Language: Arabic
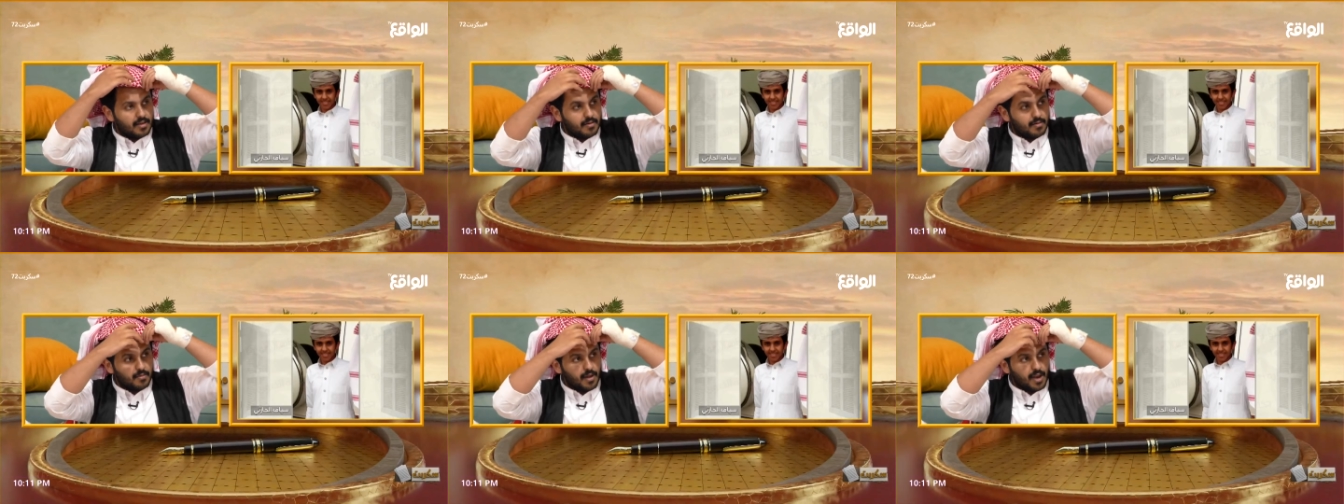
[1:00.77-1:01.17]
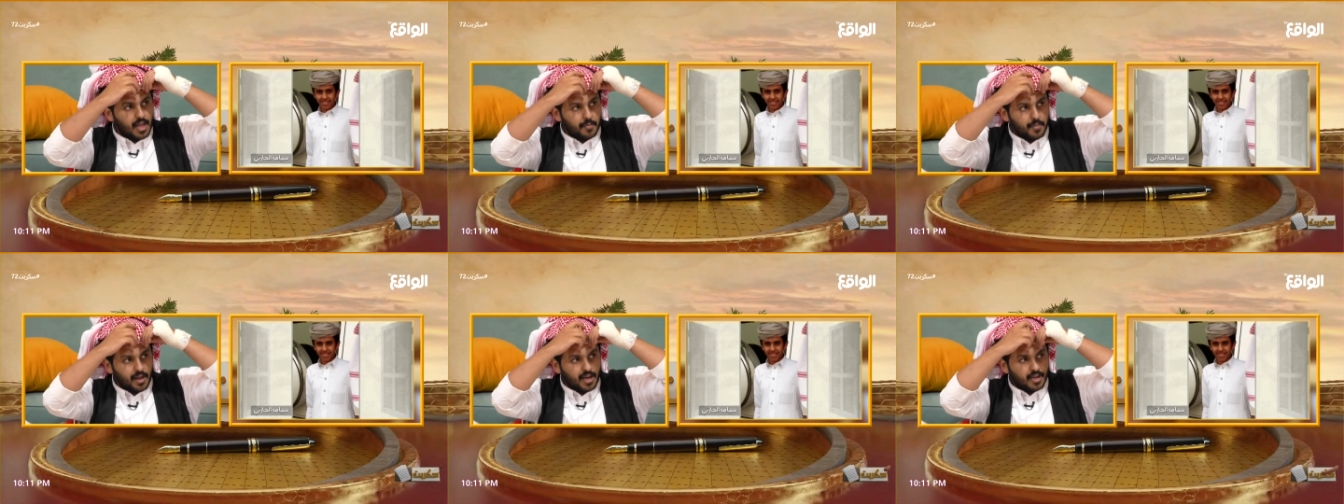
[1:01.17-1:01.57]

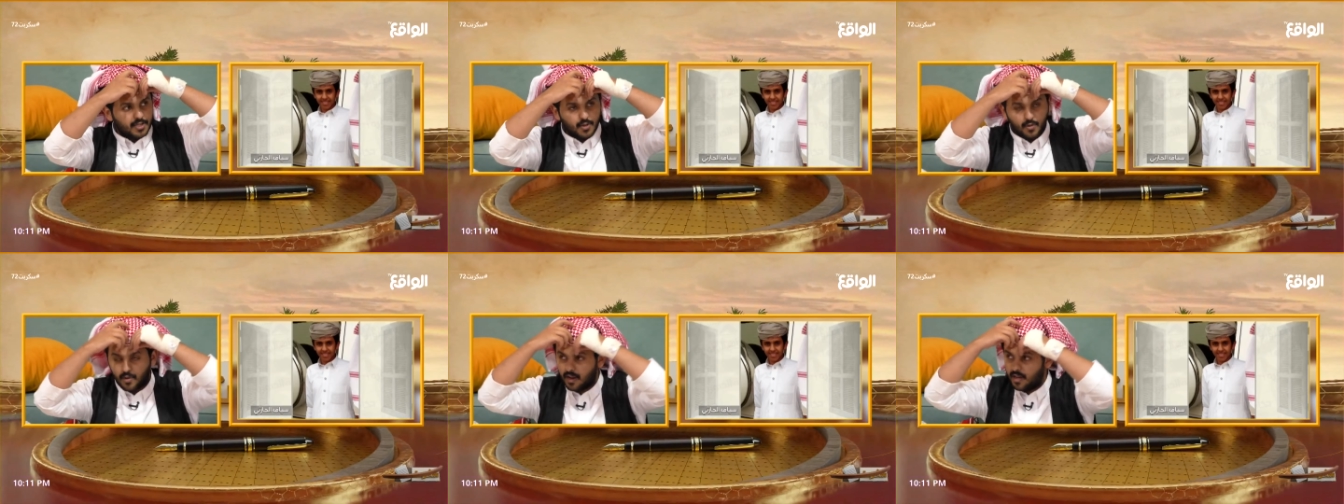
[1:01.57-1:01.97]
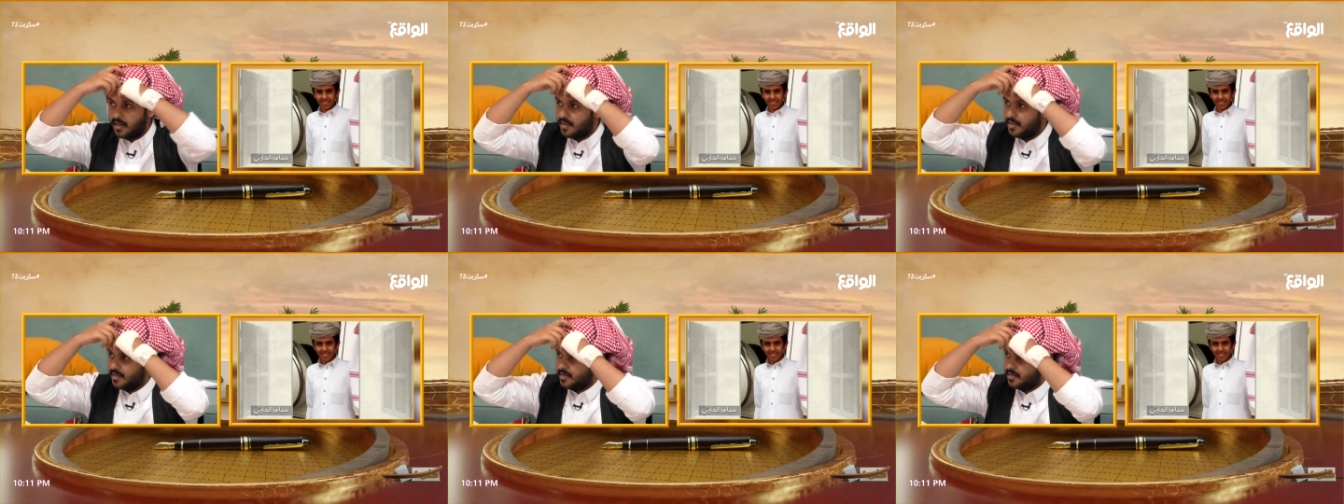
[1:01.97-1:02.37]
والله ما لها
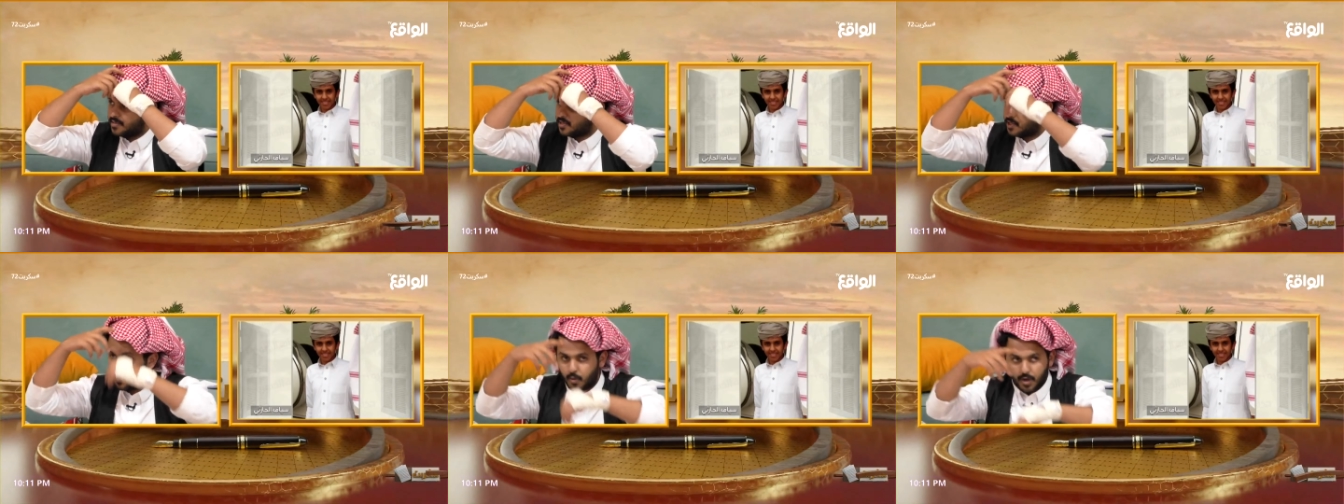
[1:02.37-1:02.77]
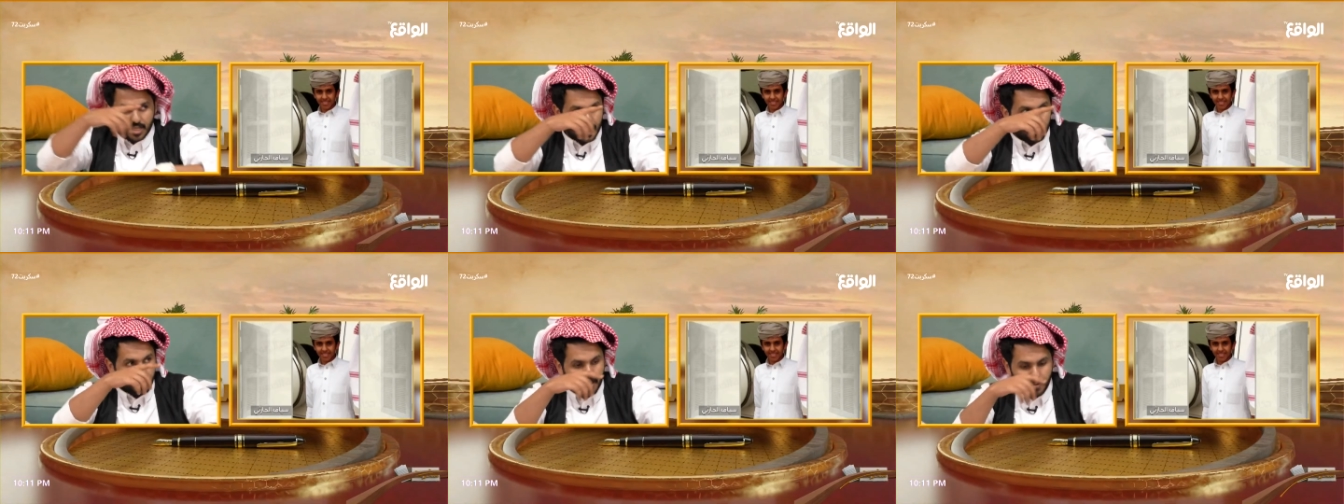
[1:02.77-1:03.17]
صوره
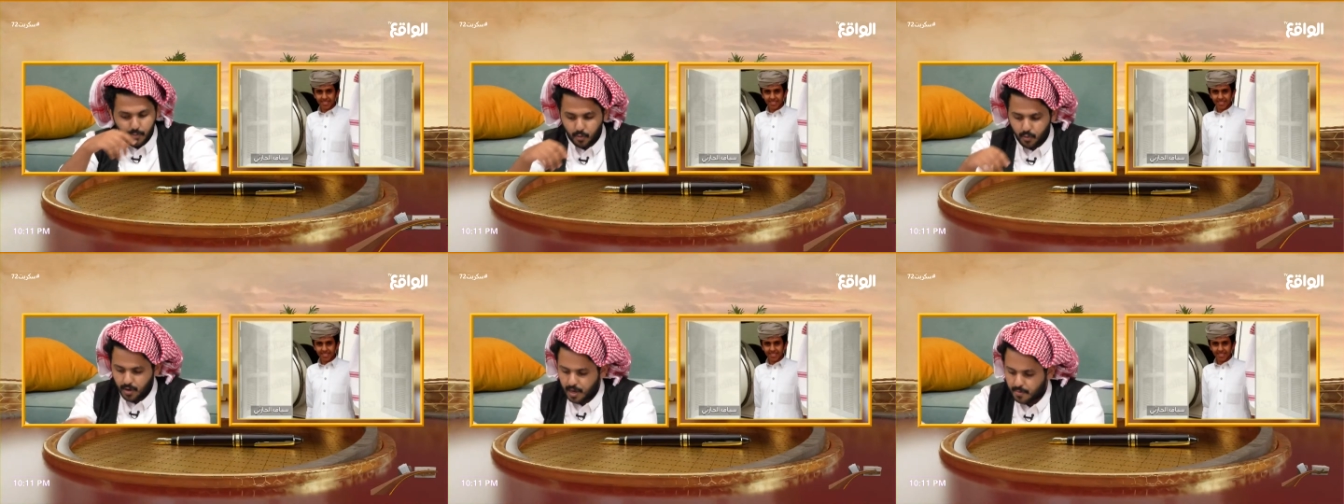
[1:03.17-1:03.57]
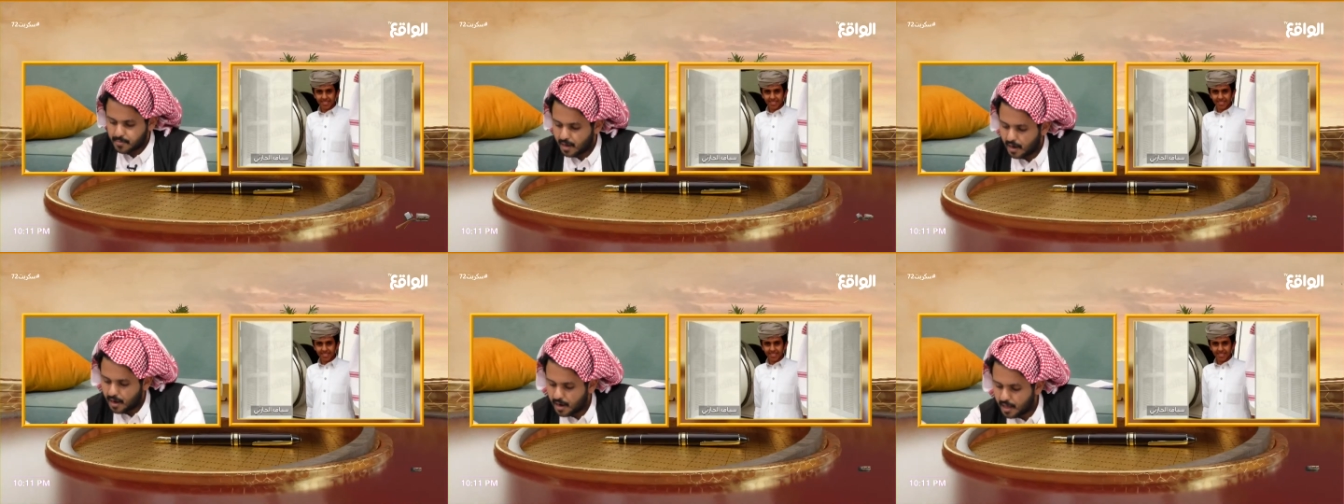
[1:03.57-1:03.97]
تصورتها مع ابو
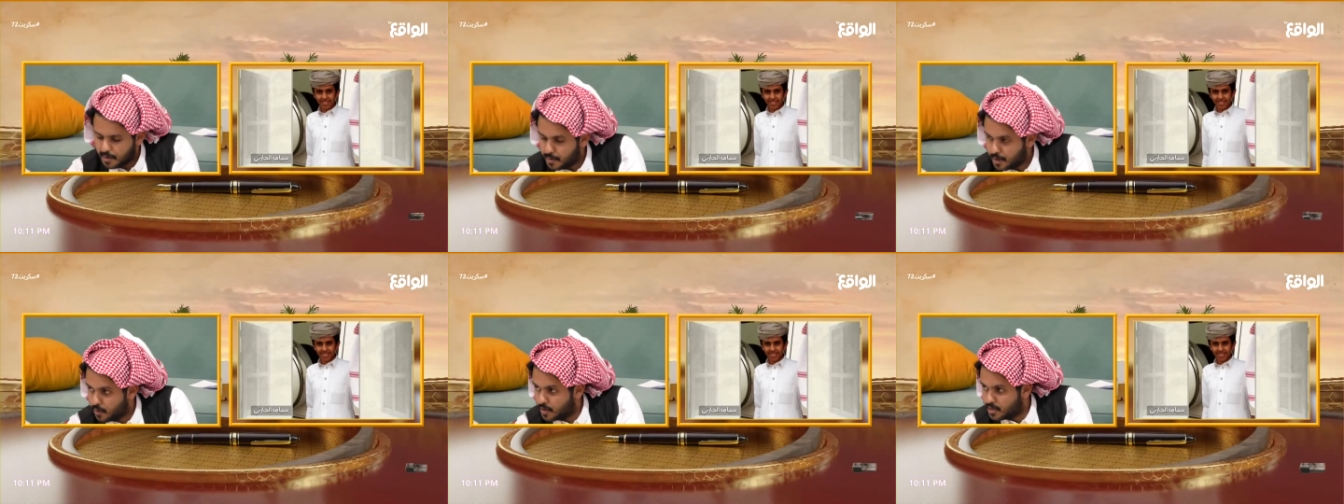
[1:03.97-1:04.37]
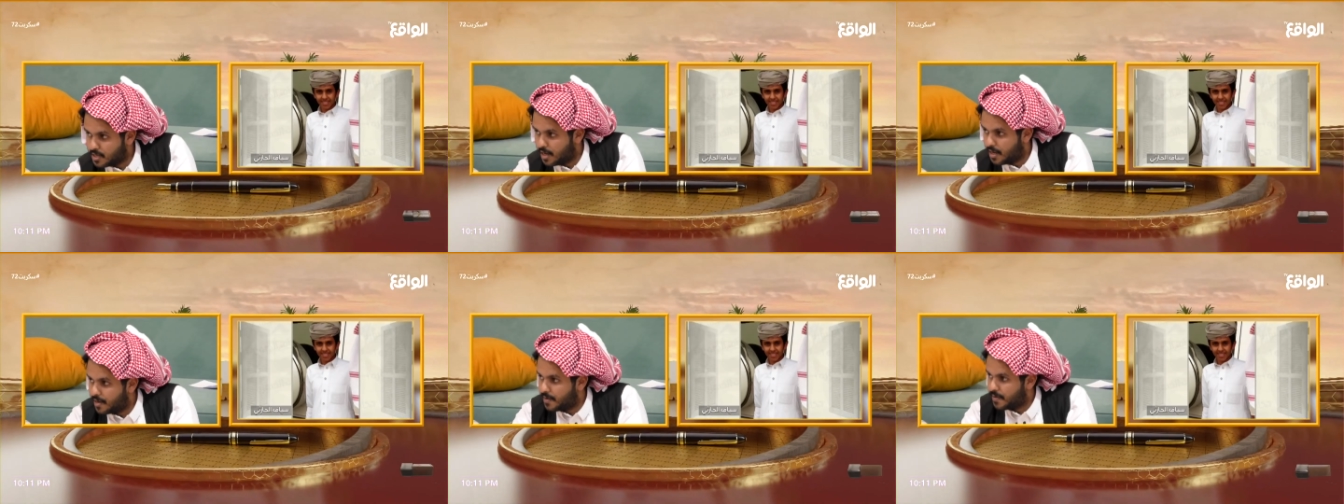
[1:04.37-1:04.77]
عبد الله الله يبيض
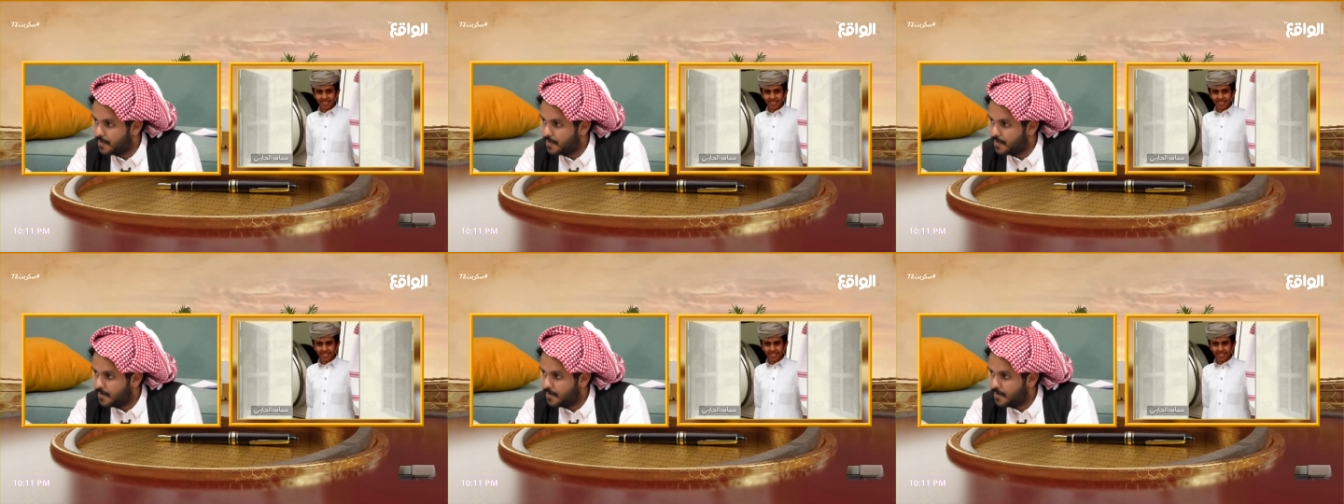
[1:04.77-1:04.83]
وجهه